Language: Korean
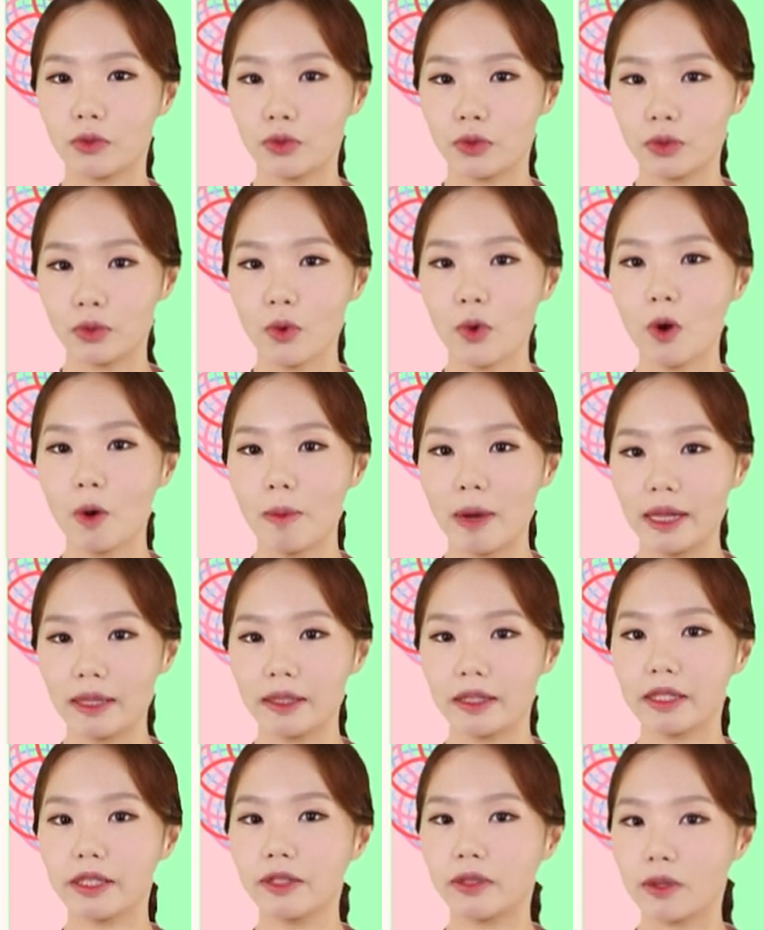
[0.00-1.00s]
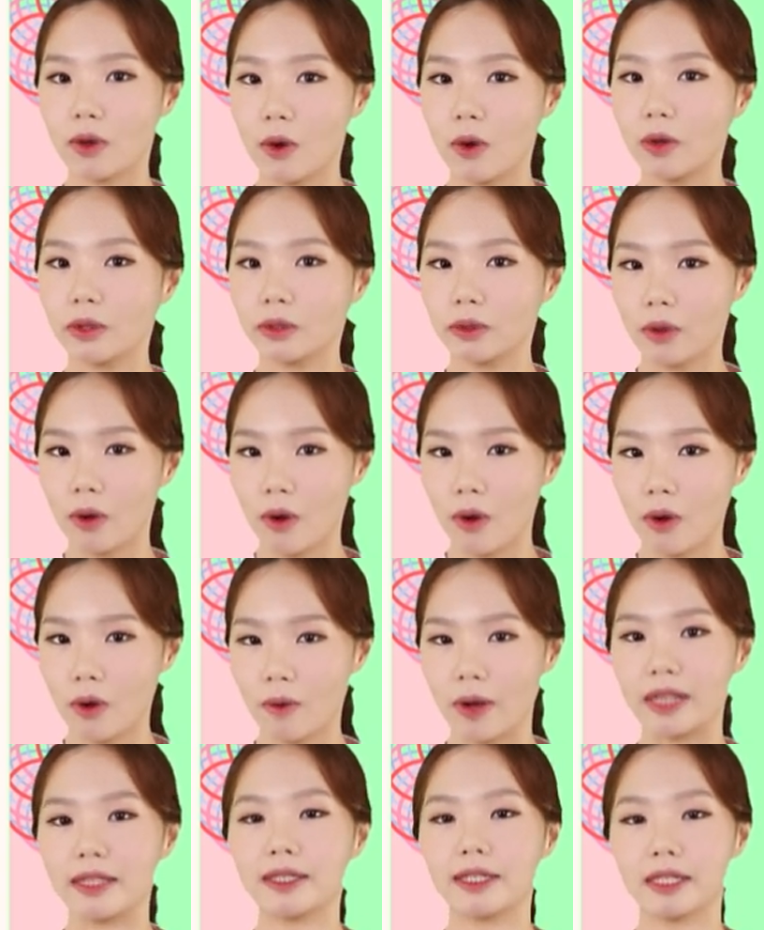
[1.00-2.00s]
주고받는 조토
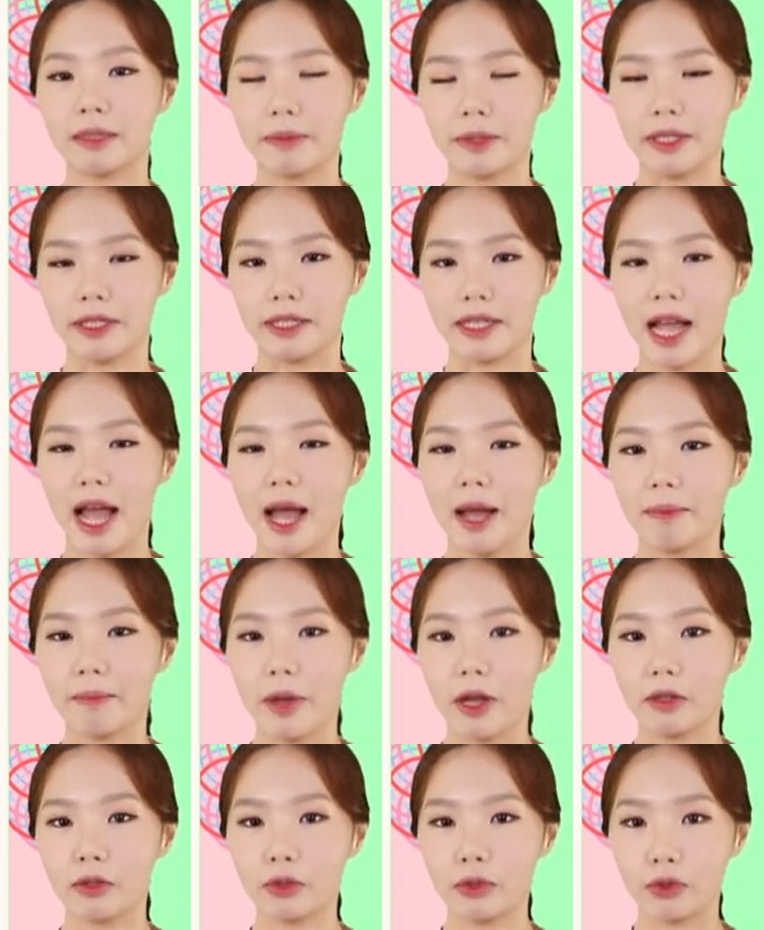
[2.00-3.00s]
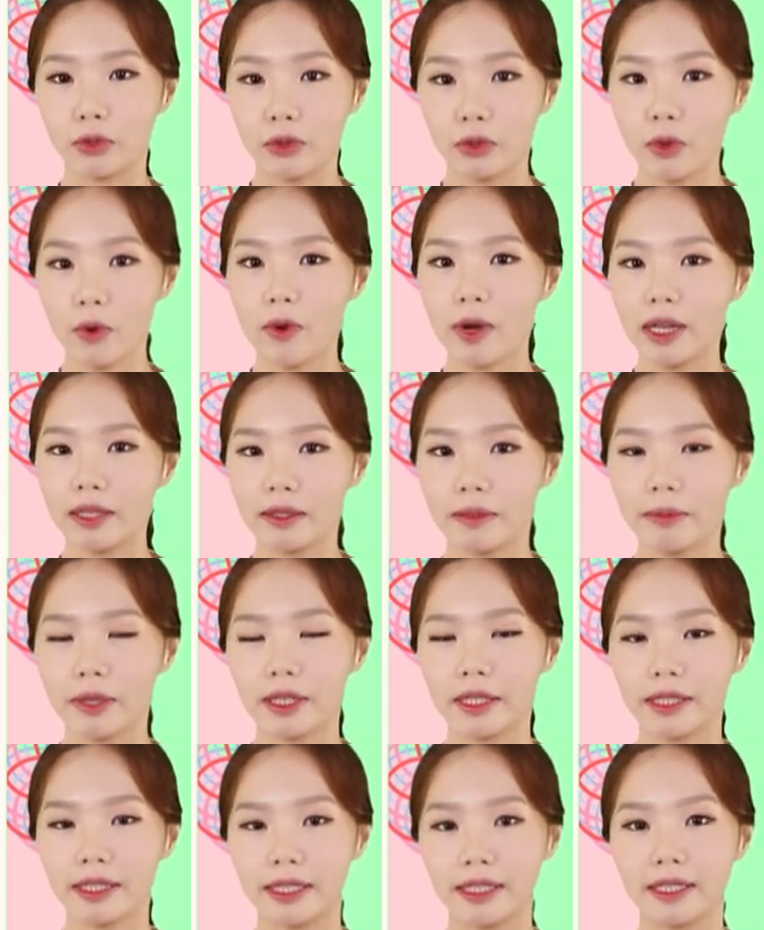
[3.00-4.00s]
관습은 매우 중요한
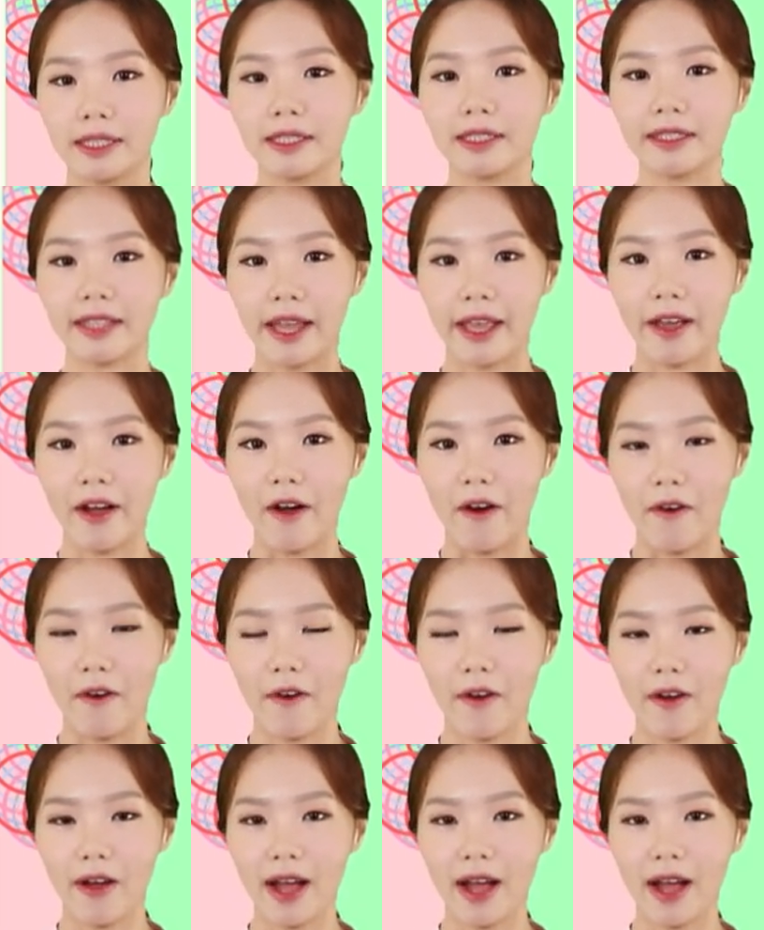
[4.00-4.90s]
의미를 지니는데요.